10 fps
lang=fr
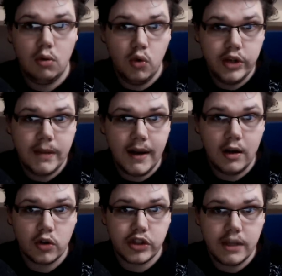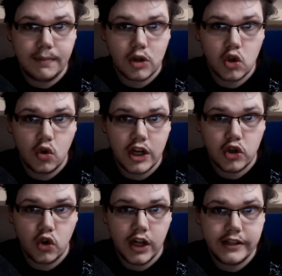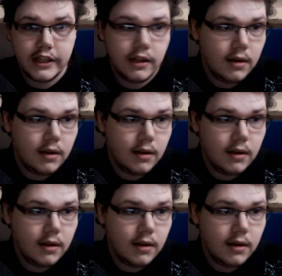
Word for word: Le débat est lancé, pain au chocolat chocolatine,